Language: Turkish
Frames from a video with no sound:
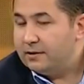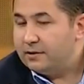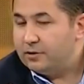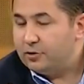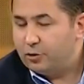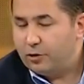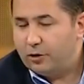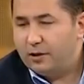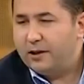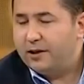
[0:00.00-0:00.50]

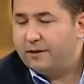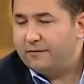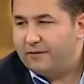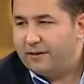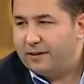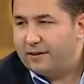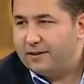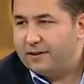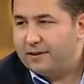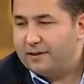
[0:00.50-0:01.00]
Şöyle
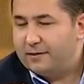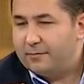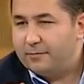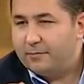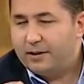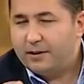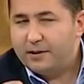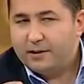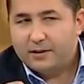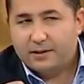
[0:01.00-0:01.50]
ifade edeyim
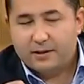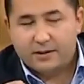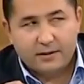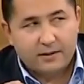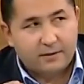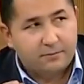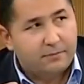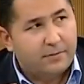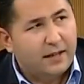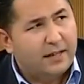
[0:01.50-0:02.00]
ben. Bu şey.
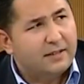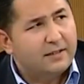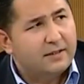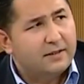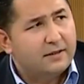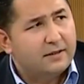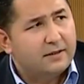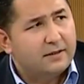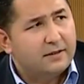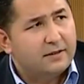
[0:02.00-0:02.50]
E, ben
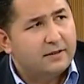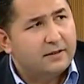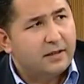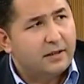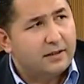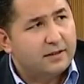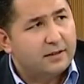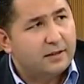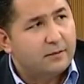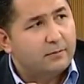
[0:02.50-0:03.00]

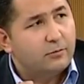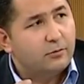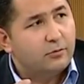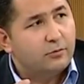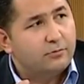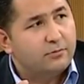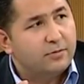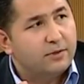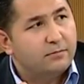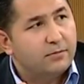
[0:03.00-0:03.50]
şahsen
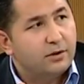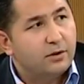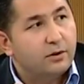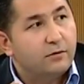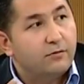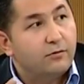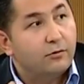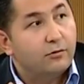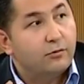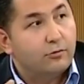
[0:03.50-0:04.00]
bunun bir
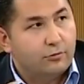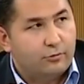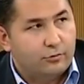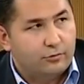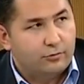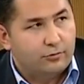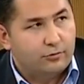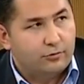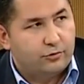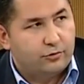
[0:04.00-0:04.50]
metafor
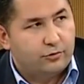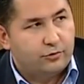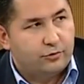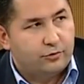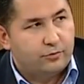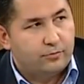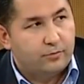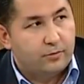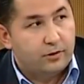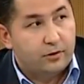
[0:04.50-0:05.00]
olduğunu
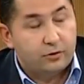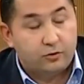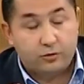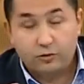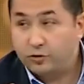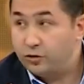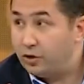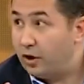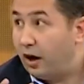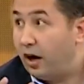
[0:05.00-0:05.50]
düşünüyorum. Ne
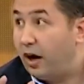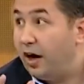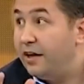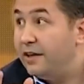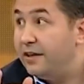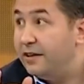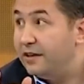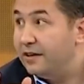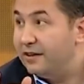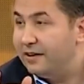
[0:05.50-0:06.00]
Çünkü demek o?
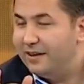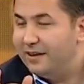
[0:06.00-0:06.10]
aynı.